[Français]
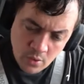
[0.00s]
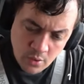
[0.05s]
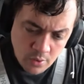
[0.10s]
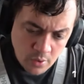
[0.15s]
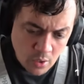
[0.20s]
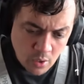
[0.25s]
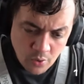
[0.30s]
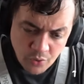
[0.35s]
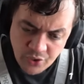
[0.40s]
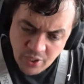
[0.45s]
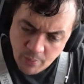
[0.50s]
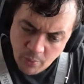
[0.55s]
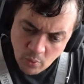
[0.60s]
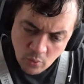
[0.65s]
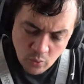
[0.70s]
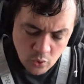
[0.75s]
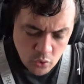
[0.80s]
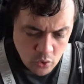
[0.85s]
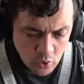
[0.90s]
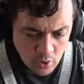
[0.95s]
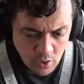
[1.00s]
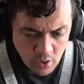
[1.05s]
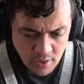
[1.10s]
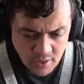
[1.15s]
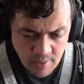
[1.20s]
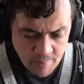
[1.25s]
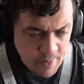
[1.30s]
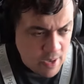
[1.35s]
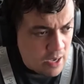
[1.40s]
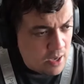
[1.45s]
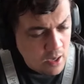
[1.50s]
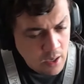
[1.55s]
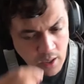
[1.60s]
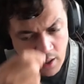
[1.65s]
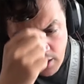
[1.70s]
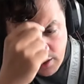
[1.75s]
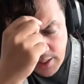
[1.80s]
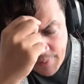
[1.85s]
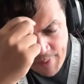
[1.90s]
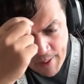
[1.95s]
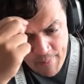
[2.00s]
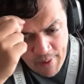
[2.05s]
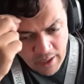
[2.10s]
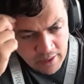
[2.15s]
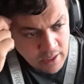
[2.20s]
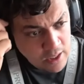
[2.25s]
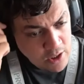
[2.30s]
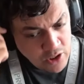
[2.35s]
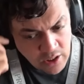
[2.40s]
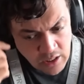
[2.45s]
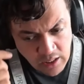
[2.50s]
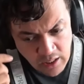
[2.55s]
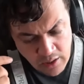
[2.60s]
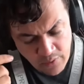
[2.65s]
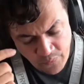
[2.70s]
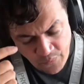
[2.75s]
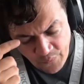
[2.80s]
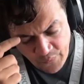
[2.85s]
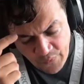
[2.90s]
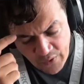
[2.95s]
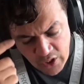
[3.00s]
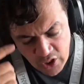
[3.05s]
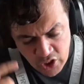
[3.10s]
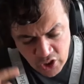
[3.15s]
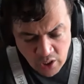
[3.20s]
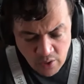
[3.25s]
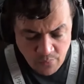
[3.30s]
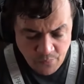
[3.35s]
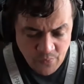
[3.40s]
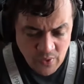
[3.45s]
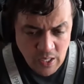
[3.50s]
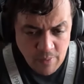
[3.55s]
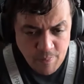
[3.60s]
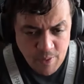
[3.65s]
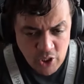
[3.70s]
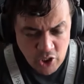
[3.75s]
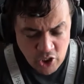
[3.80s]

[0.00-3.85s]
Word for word: Non, c'est bon, c'est pas, pas marqué chez les Philippe